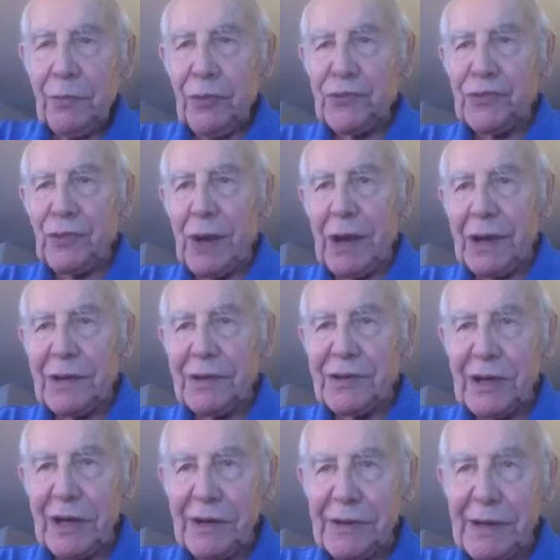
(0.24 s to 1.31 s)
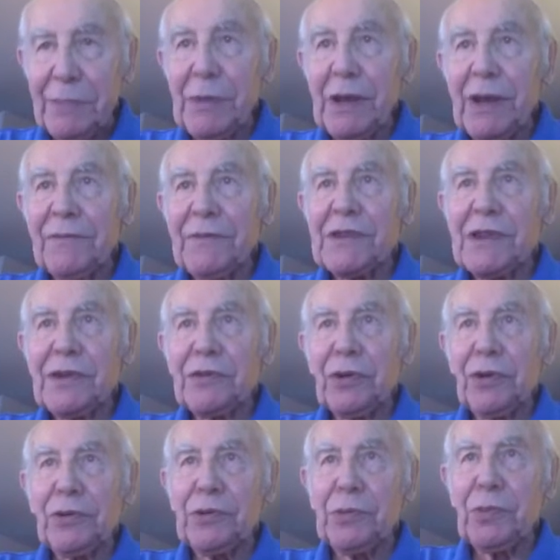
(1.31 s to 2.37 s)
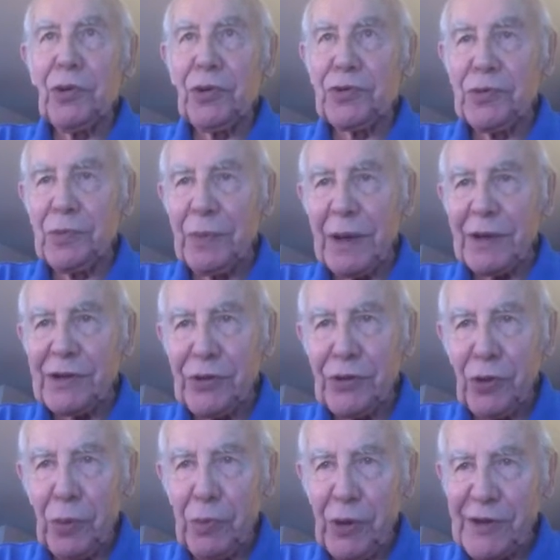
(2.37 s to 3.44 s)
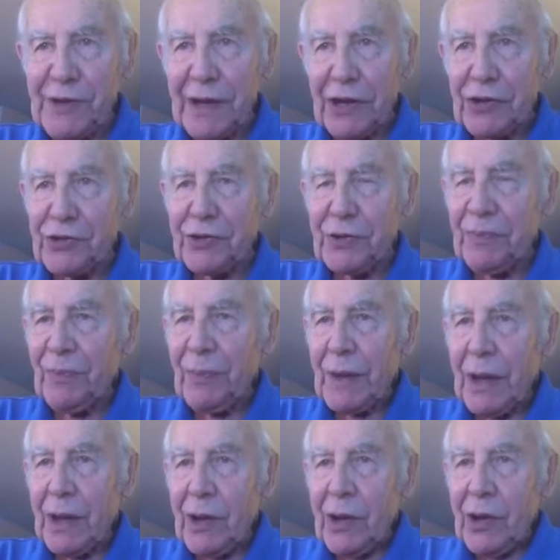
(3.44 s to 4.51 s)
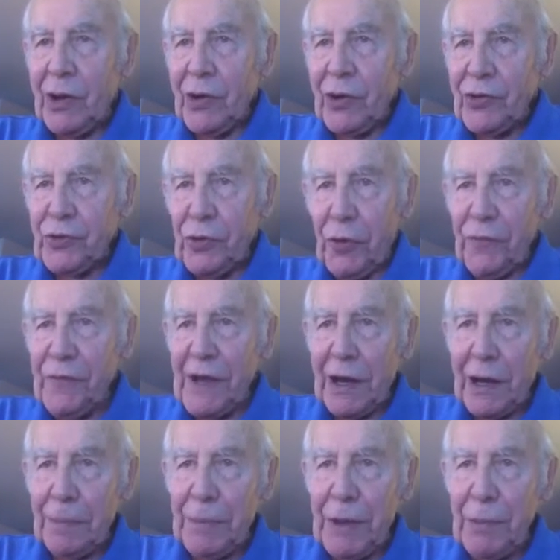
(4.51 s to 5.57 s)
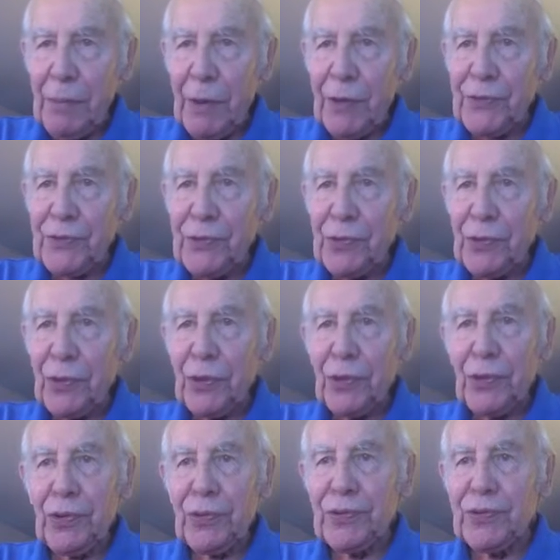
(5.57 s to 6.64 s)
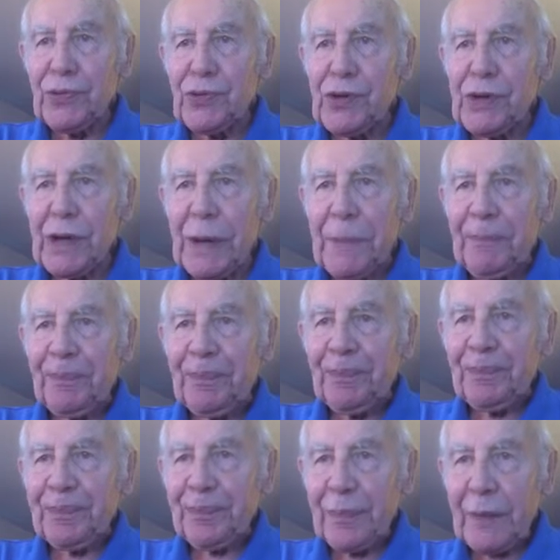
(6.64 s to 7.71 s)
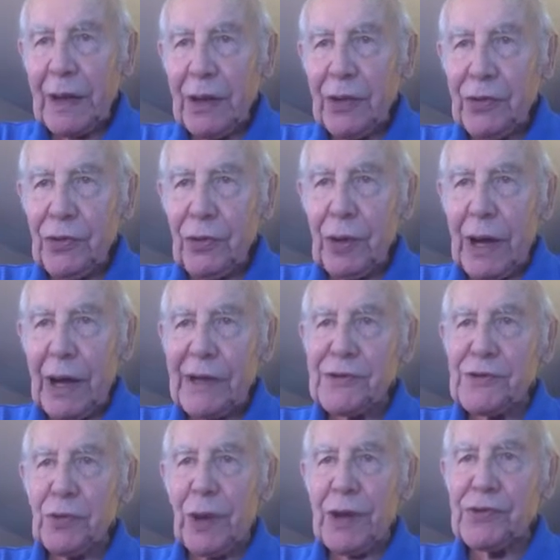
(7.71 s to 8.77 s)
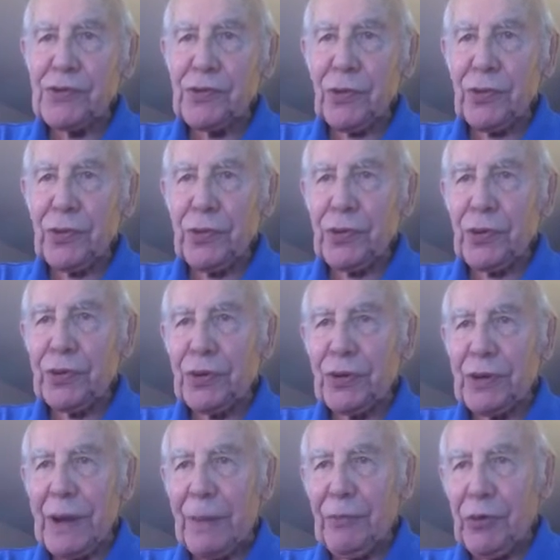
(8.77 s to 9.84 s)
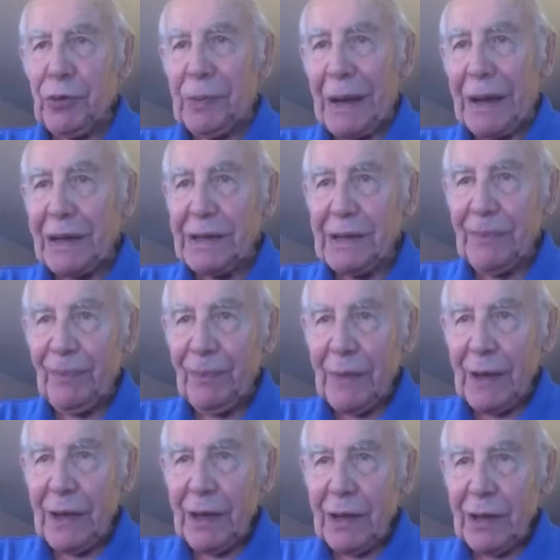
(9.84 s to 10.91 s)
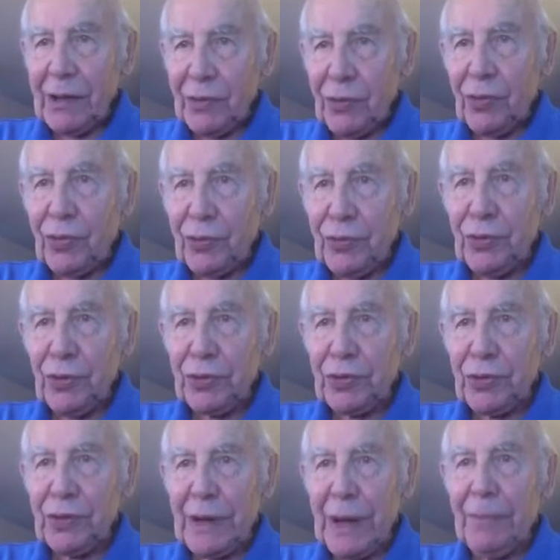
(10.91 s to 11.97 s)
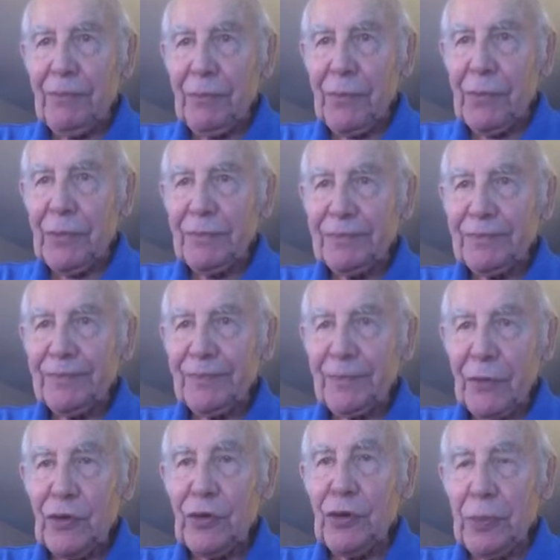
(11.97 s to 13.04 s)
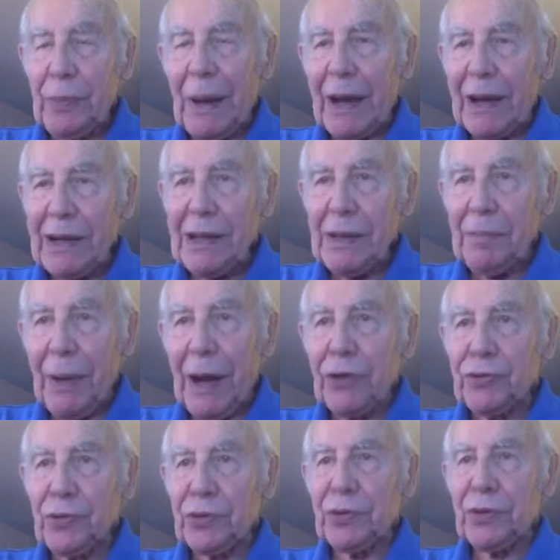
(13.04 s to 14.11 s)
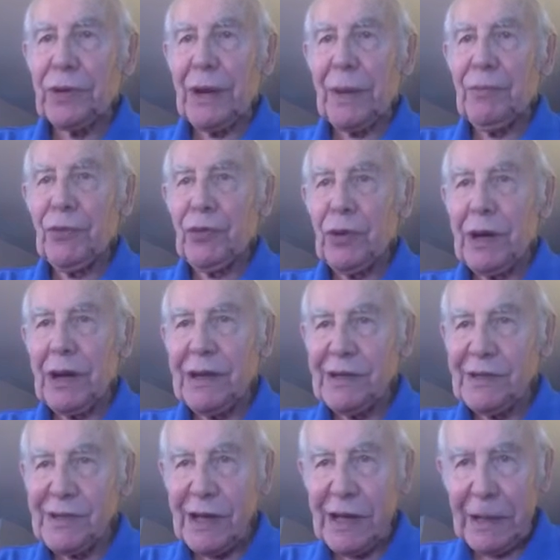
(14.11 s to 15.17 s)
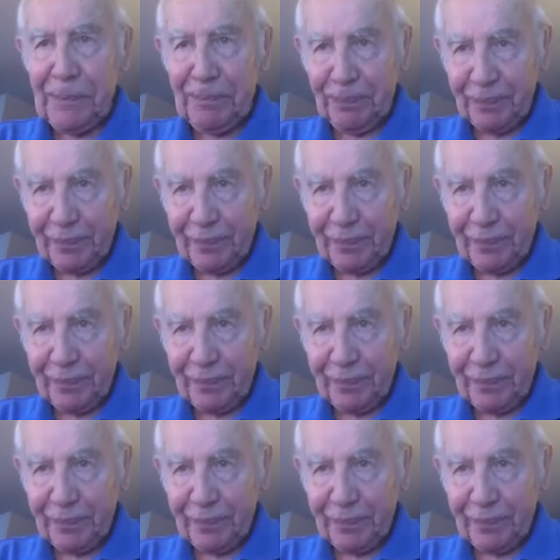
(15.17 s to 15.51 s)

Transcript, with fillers: Bonsoir, chers amis et visiteurs du blog supersenior.ch. Je reviens rapidement sur euh, le sujet de la restauration de Notre-Dame de Paris. Donc, Notre-Dame de Paris, pas Notre-Dame de l'Élysée,